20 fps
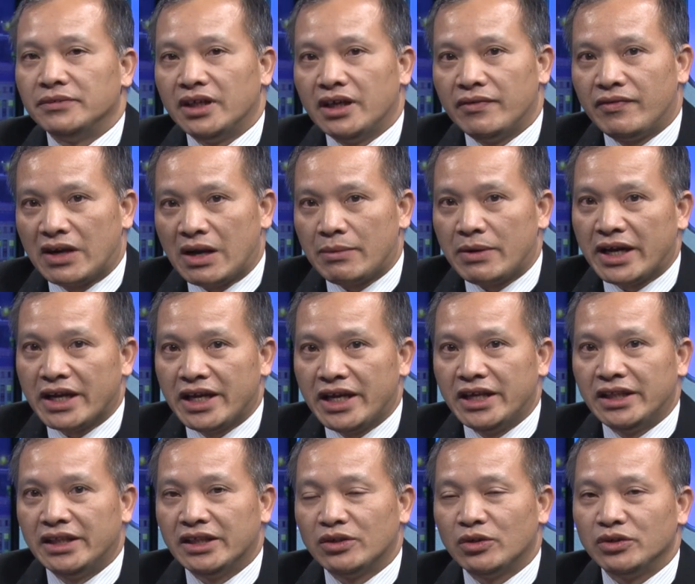vào năm
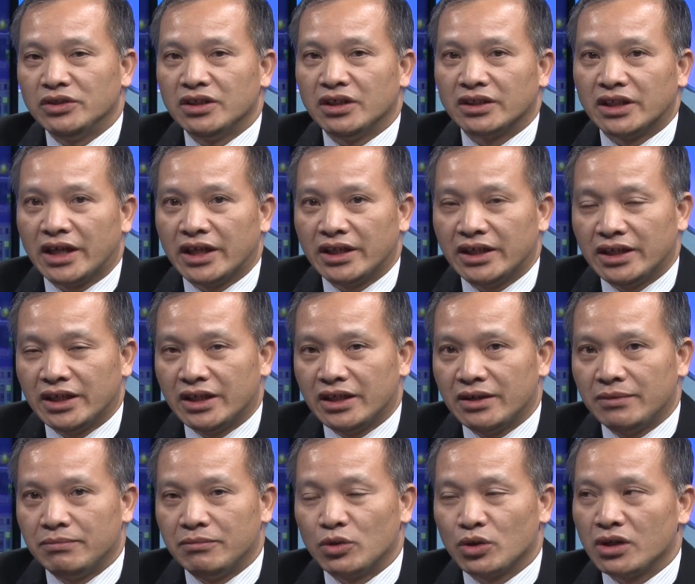2000 thì tôi trở thành
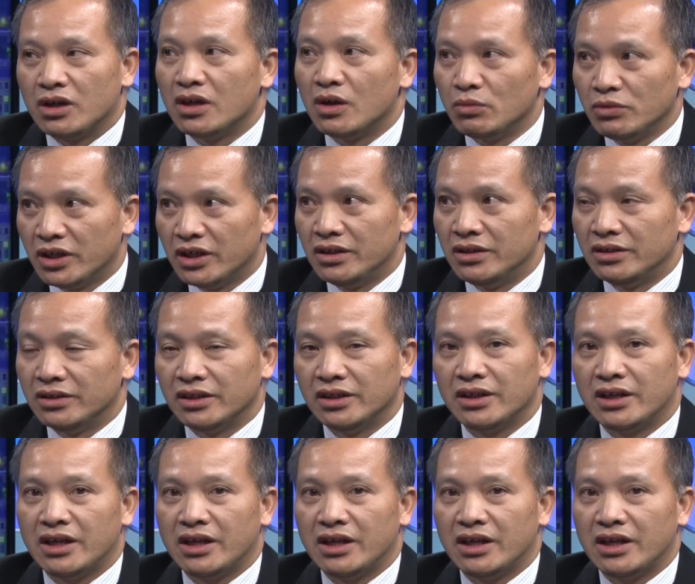à, một cơ đốc nhân à,